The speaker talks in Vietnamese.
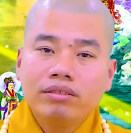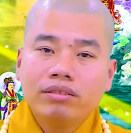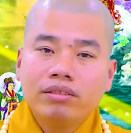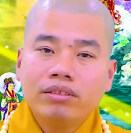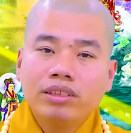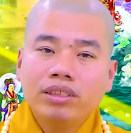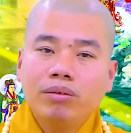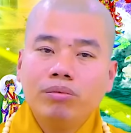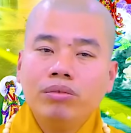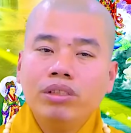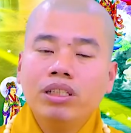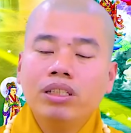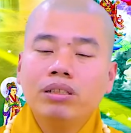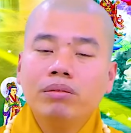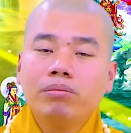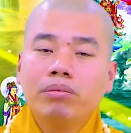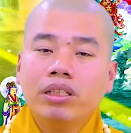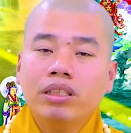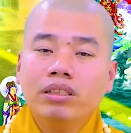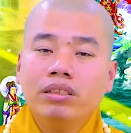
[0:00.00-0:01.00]
Giống như
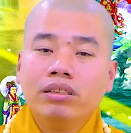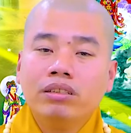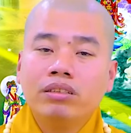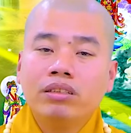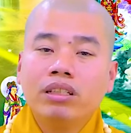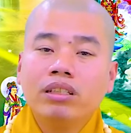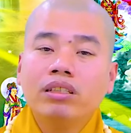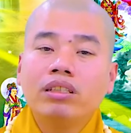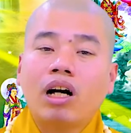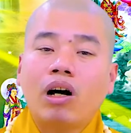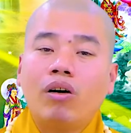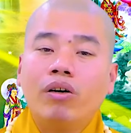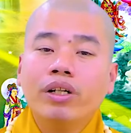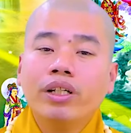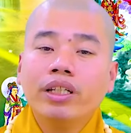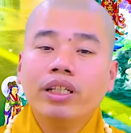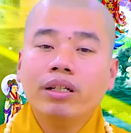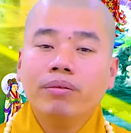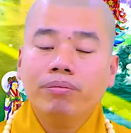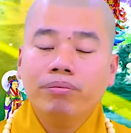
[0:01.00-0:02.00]
mình xin
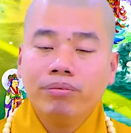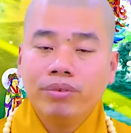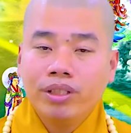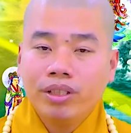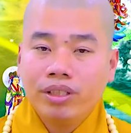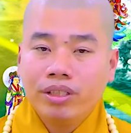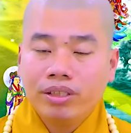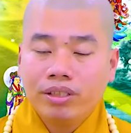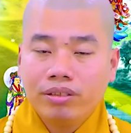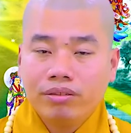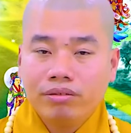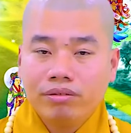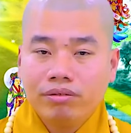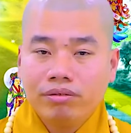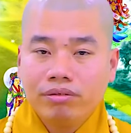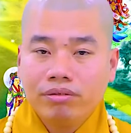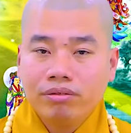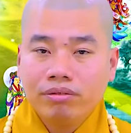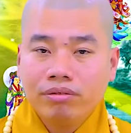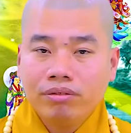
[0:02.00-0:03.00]
tội dùm cho
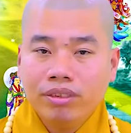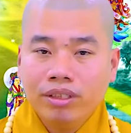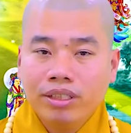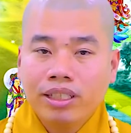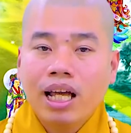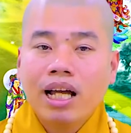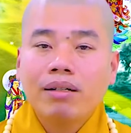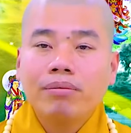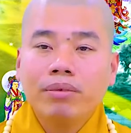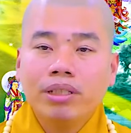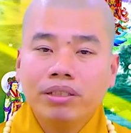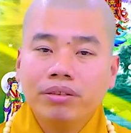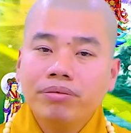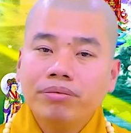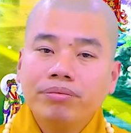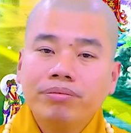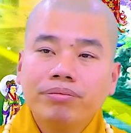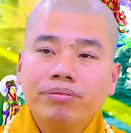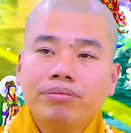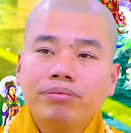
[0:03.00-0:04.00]
người thân mình
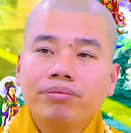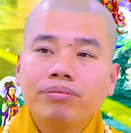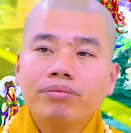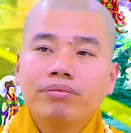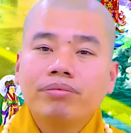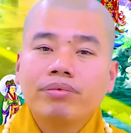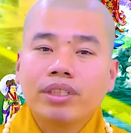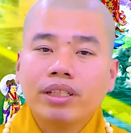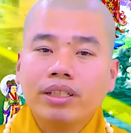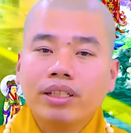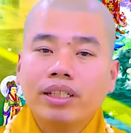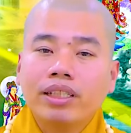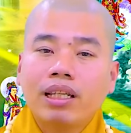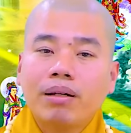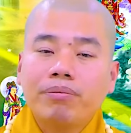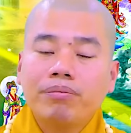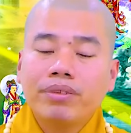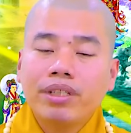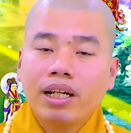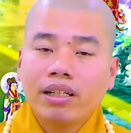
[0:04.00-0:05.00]
từ cái
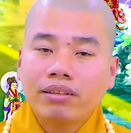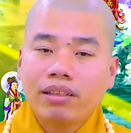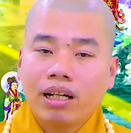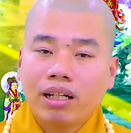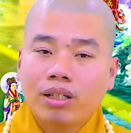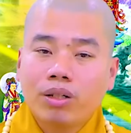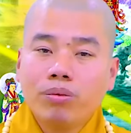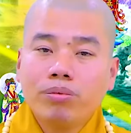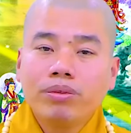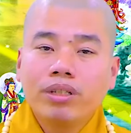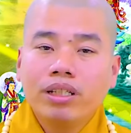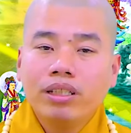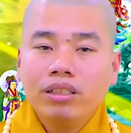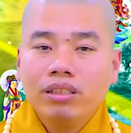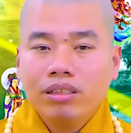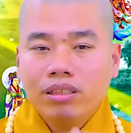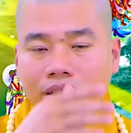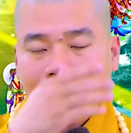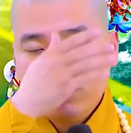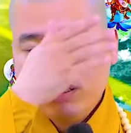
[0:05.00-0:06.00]
tâm chân thật cung kính
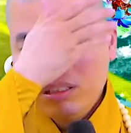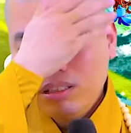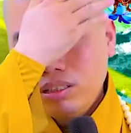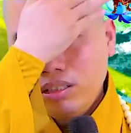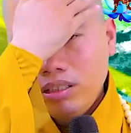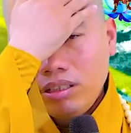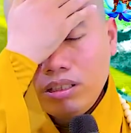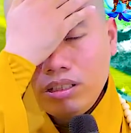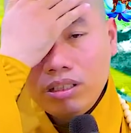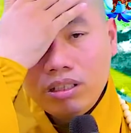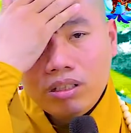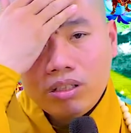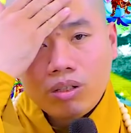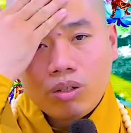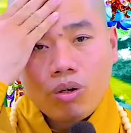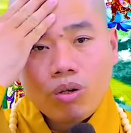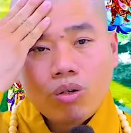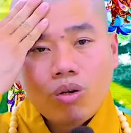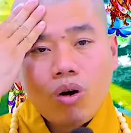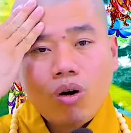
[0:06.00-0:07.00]

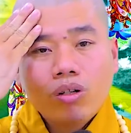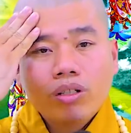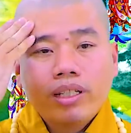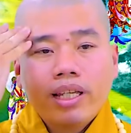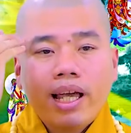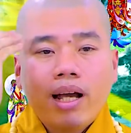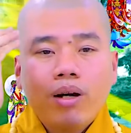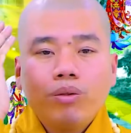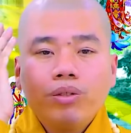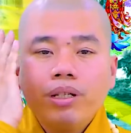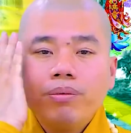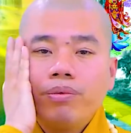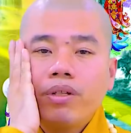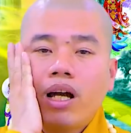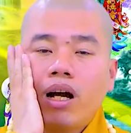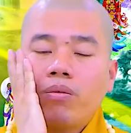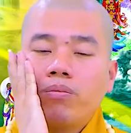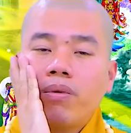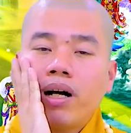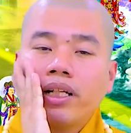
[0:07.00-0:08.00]
của con cháu giúp cho
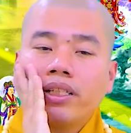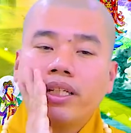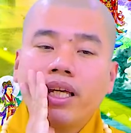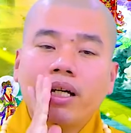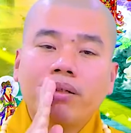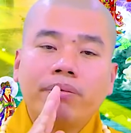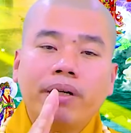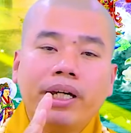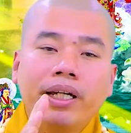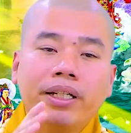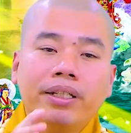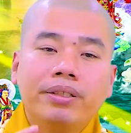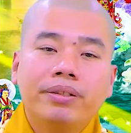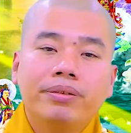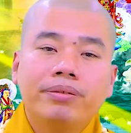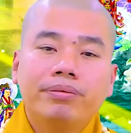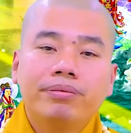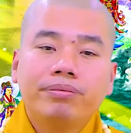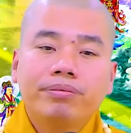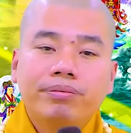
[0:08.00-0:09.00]
ông bà cha mẹ
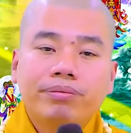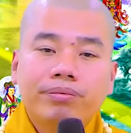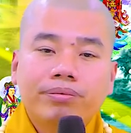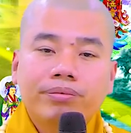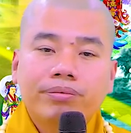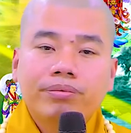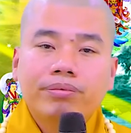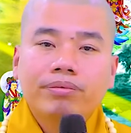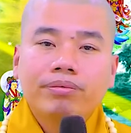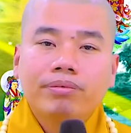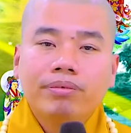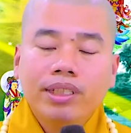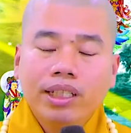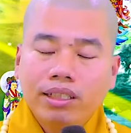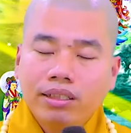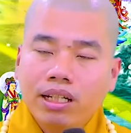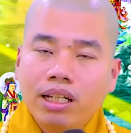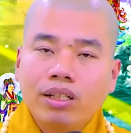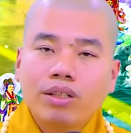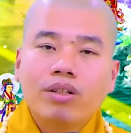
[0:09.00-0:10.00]
nhất
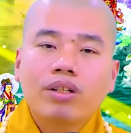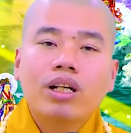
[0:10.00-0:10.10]
định có